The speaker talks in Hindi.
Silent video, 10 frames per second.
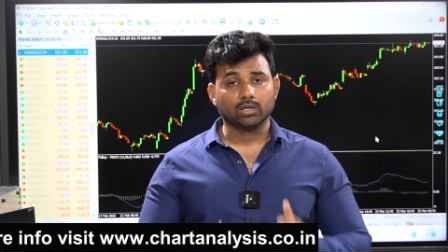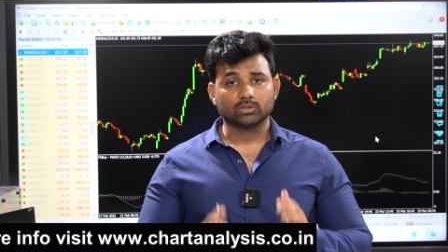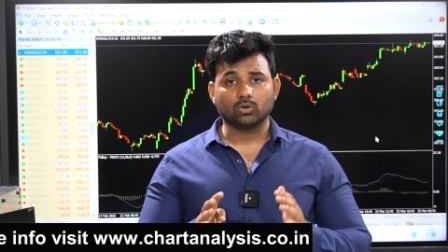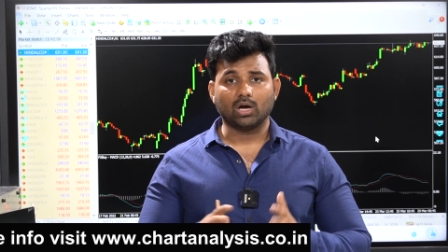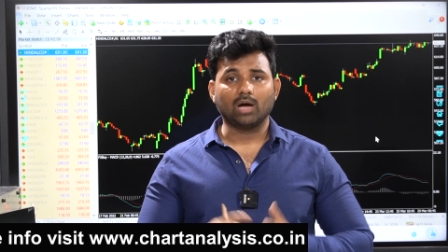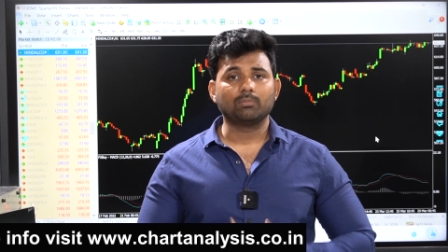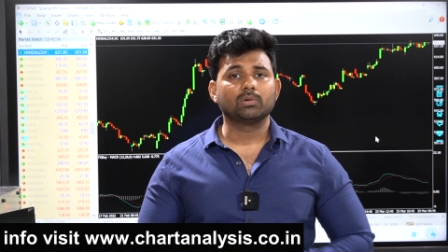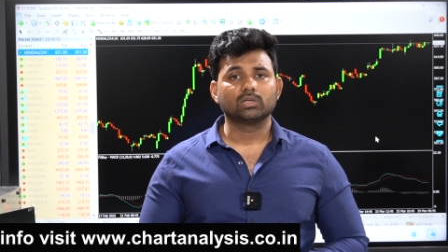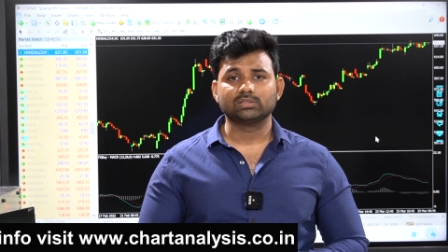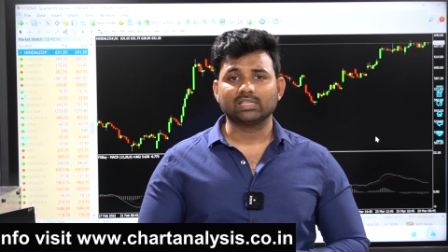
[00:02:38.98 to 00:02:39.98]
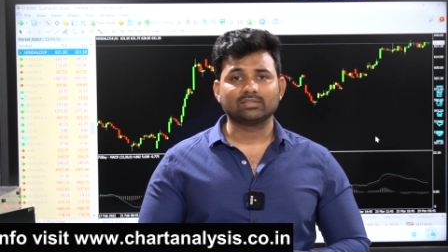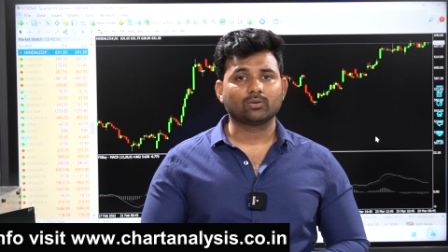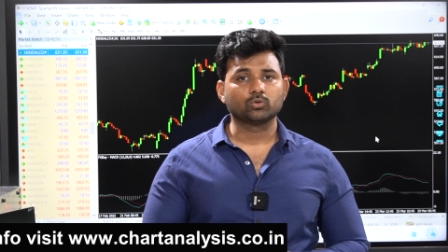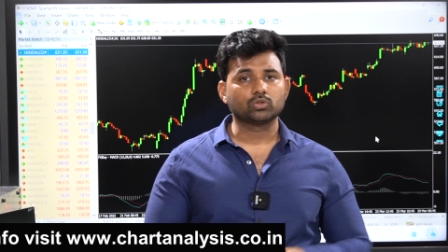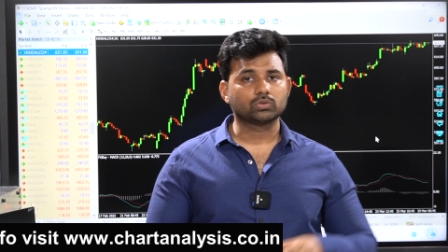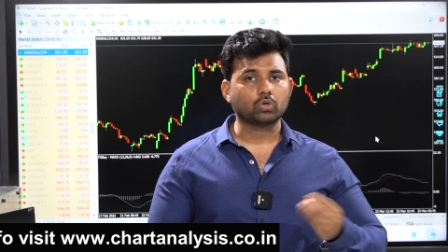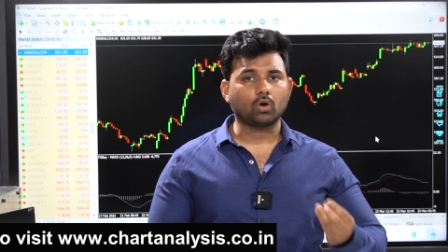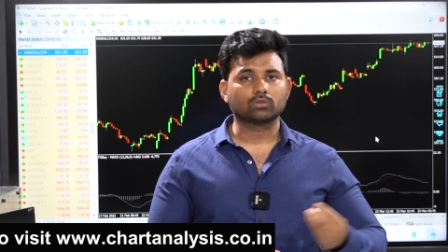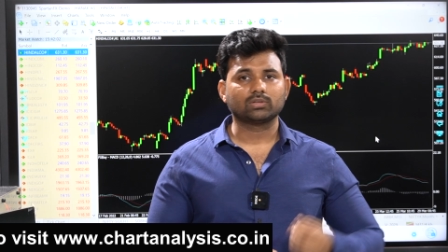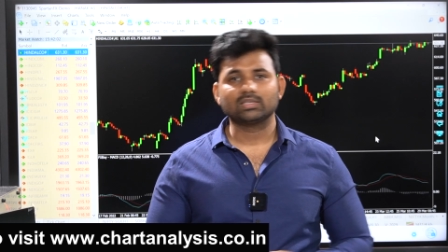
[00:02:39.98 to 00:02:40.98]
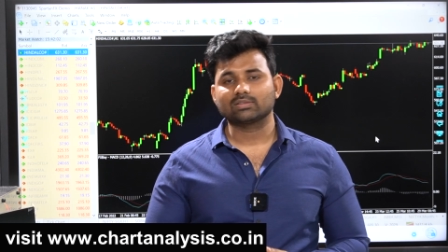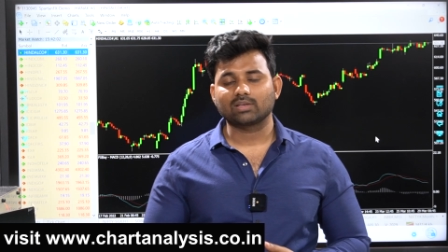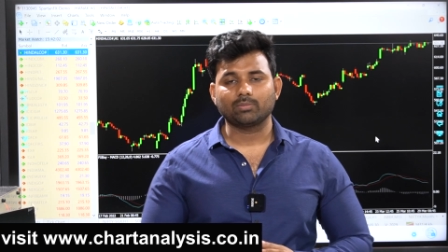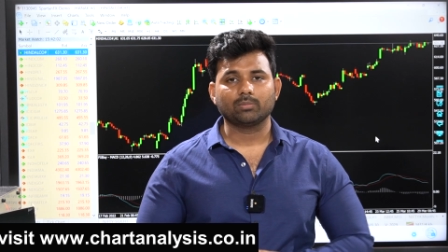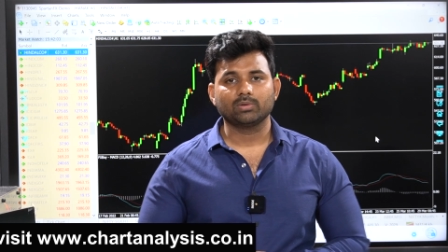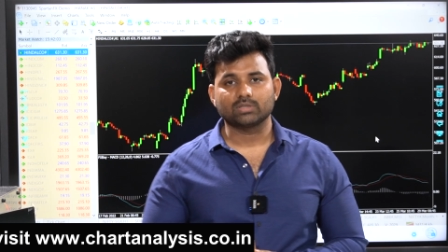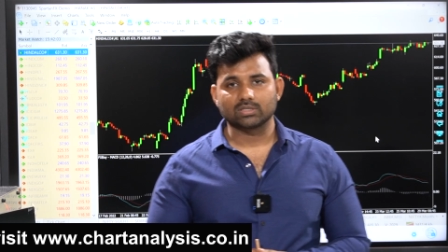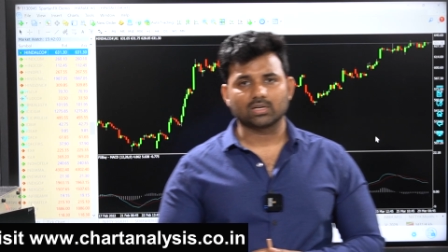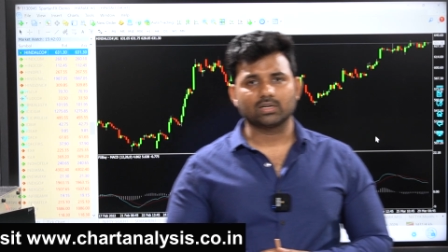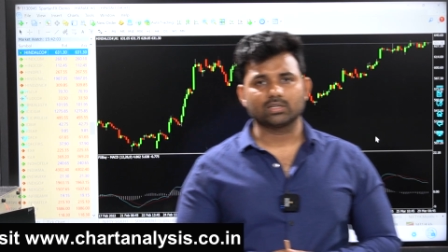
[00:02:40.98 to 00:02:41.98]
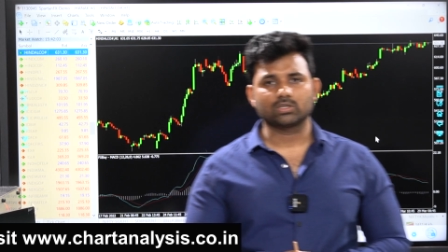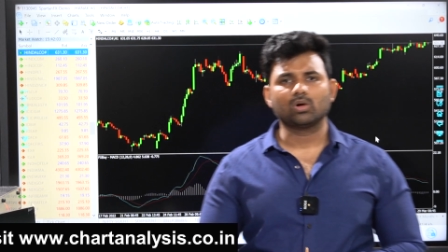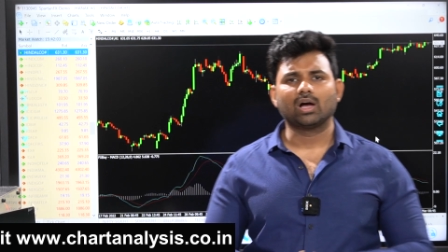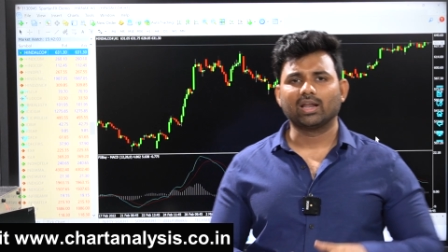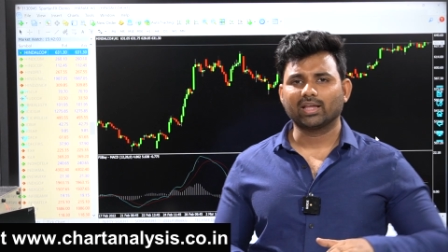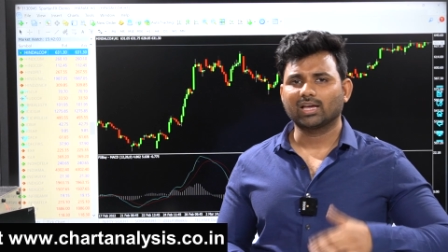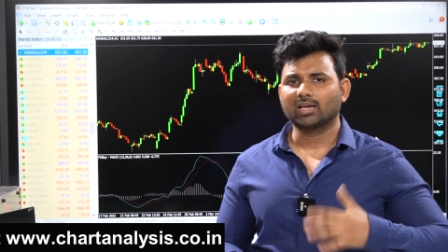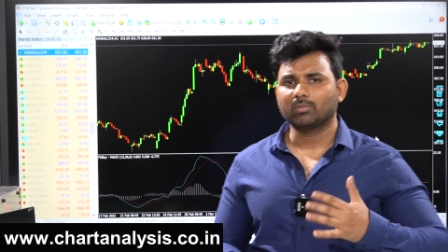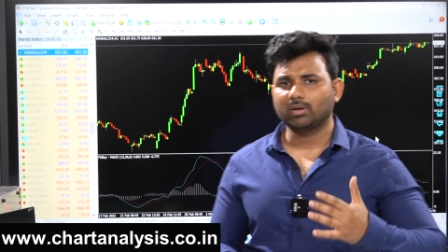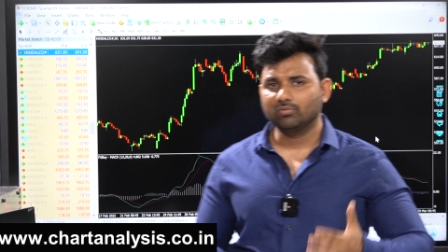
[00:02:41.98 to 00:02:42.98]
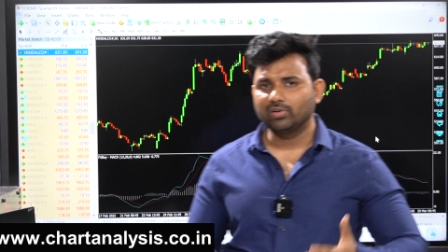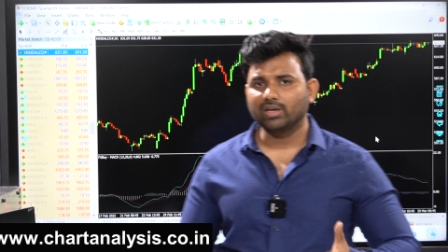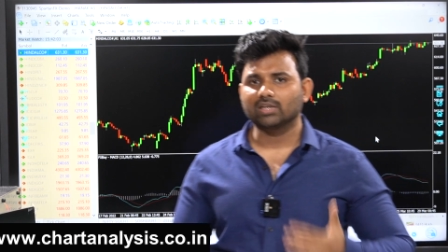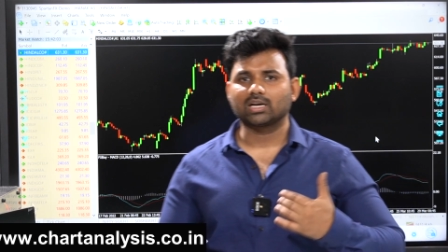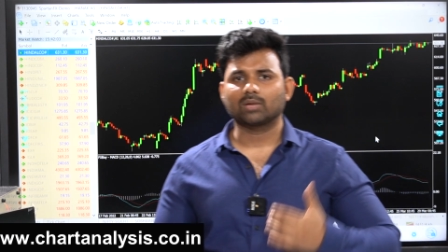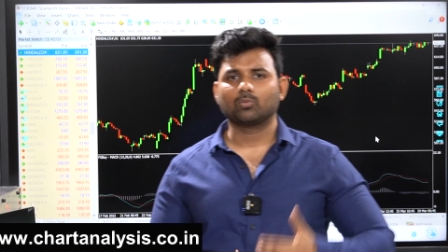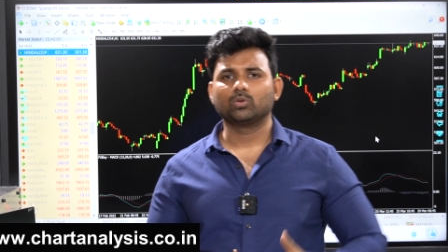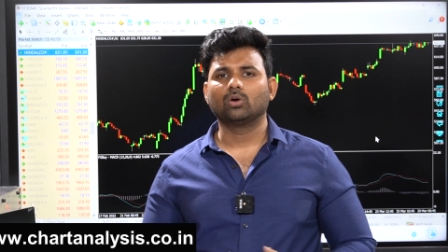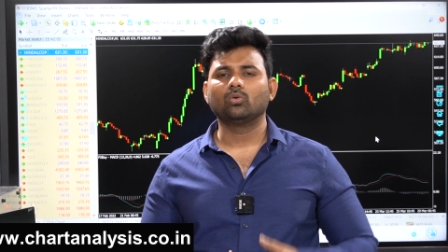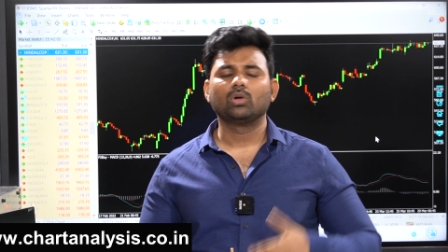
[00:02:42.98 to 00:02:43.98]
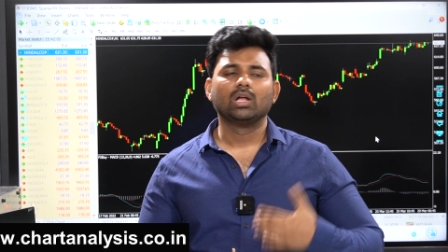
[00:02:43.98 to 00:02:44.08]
तो अब जैसे कुछ स्टॉक्स हैं जिसके बारे में चर्चा करना चाहूँगा हालांकि अगर मैं निफ्टी का चार्ट आपको दिखाऊं